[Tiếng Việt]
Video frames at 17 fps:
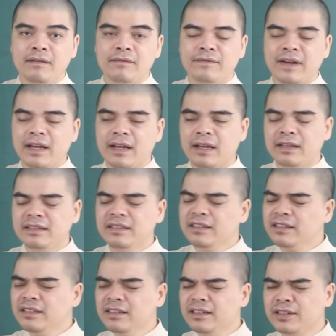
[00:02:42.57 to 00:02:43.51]
Và
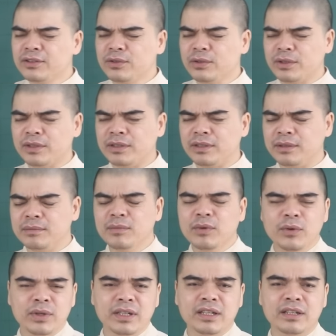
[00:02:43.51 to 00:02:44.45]
những người tuổi
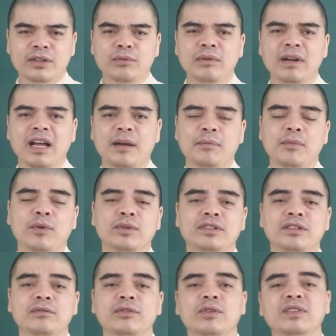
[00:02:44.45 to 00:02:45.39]
Mùi cũng là một
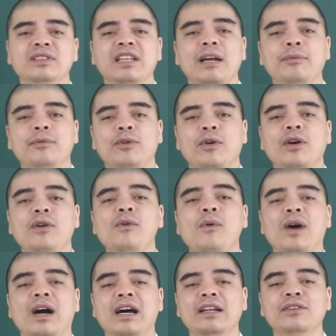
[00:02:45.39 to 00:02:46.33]
trong những con giáp có
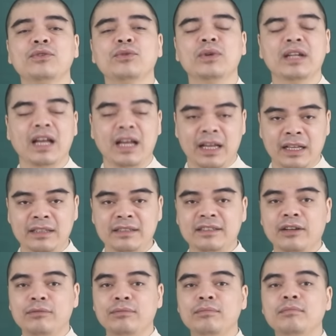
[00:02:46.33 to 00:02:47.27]
của ăn của để
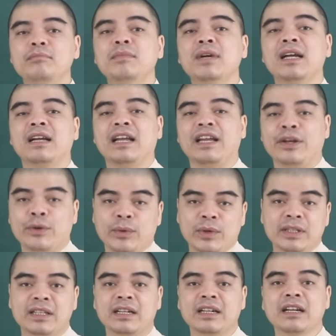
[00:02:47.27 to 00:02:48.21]
trong 10 ngày
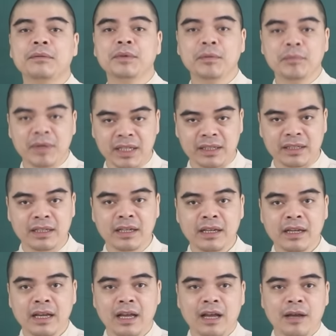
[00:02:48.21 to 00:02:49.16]
cuối tháng 5 âm lịch.
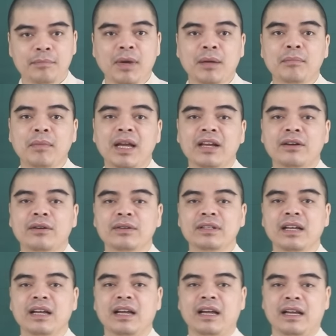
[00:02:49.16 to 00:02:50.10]
Bản mệnh có
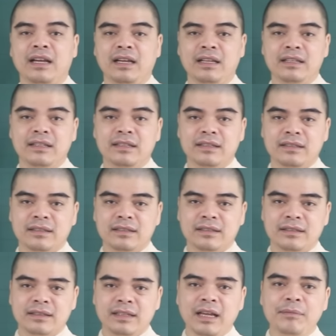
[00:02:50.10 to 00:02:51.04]
thể
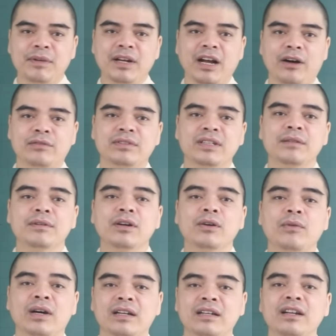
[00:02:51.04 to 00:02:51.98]
tham khảo thêm các
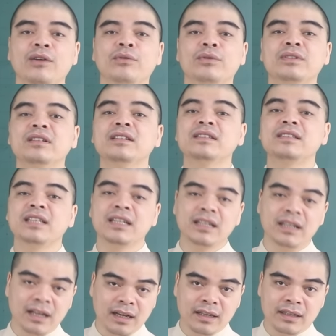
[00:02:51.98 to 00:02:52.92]
khoản đầu tư
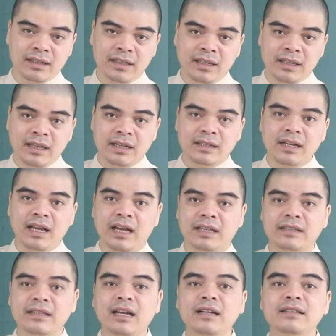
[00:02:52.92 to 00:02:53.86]
sinh lợi
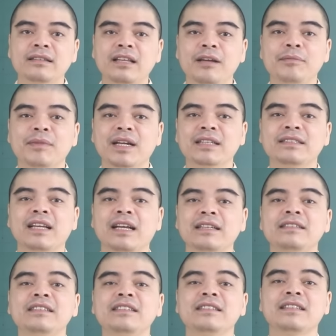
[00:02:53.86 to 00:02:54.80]
để tăng thêm cái
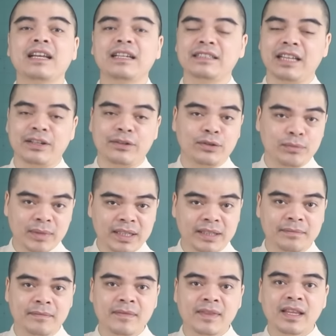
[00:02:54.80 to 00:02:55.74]
giá trị tài sản của mình.